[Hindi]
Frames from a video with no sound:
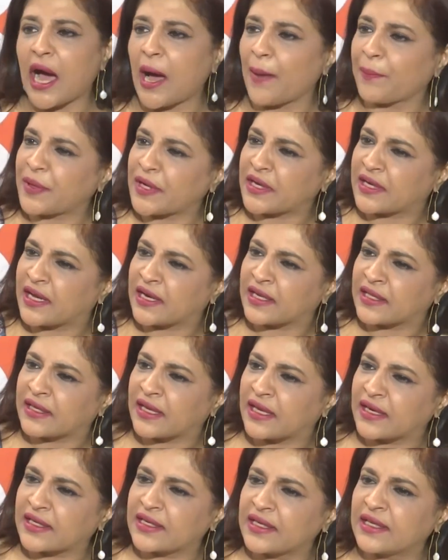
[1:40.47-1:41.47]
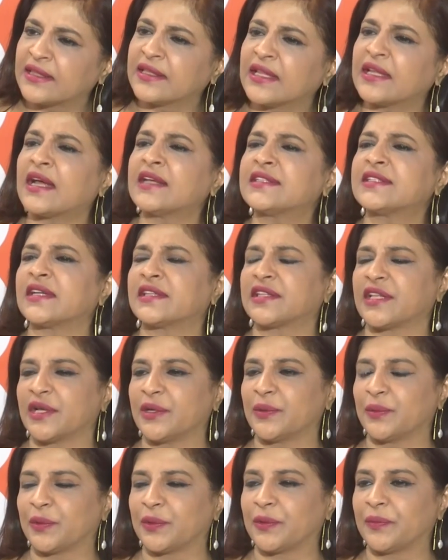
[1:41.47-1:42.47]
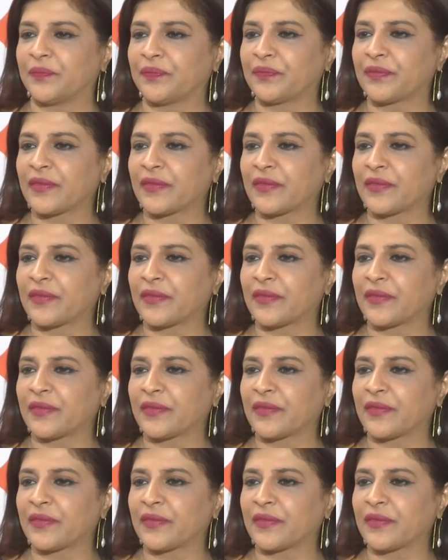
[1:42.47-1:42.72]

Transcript: आपके घर घर के अंदर आ जाते हैं वो